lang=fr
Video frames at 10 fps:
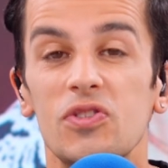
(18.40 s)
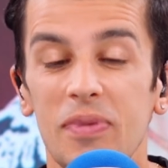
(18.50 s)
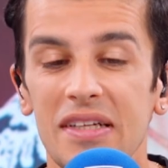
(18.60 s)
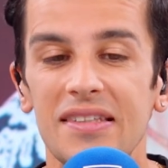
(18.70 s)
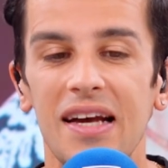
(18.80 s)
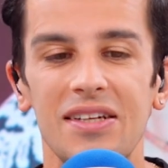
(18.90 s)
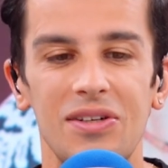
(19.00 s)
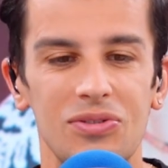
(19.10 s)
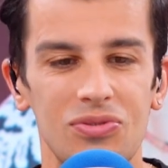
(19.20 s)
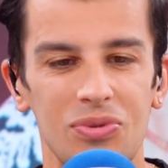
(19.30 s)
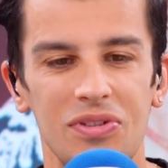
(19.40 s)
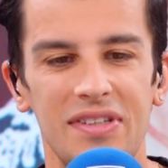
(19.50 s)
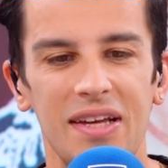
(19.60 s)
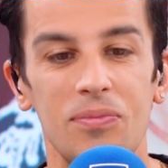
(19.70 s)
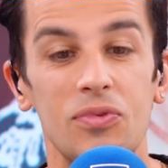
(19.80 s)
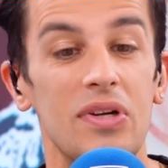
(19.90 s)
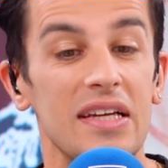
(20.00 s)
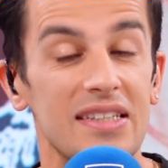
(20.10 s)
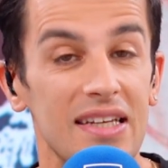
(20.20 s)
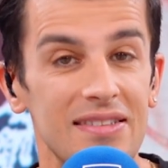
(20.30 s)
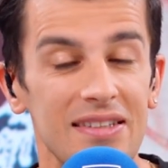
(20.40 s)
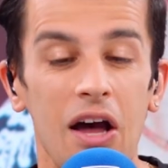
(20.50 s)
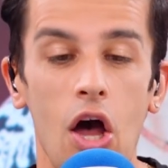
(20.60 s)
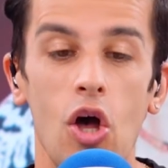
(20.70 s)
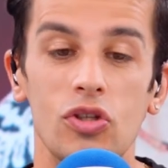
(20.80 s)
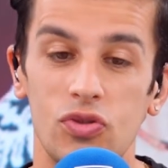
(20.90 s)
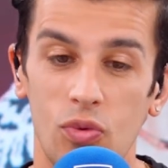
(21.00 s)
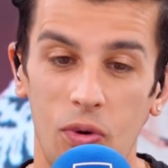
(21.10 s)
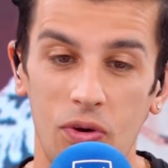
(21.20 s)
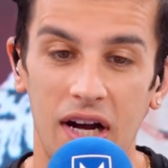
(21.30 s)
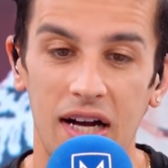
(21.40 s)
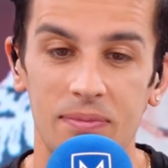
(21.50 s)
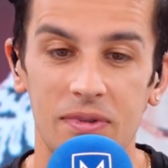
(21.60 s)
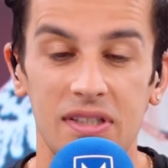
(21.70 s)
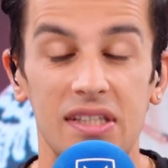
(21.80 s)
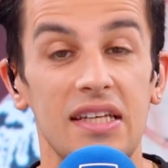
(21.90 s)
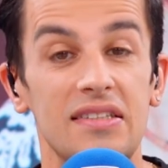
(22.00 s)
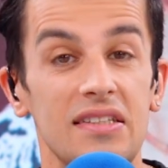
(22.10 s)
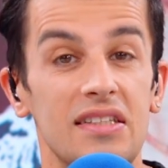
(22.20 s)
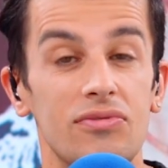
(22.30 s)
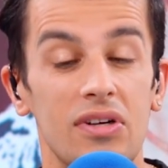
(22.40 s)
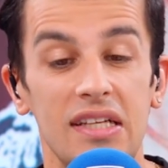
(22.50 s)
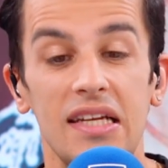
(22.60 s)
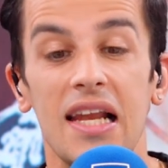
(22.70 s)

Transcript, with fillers: spectacles sous le thème de la quête. Son programme qui a été dévoilé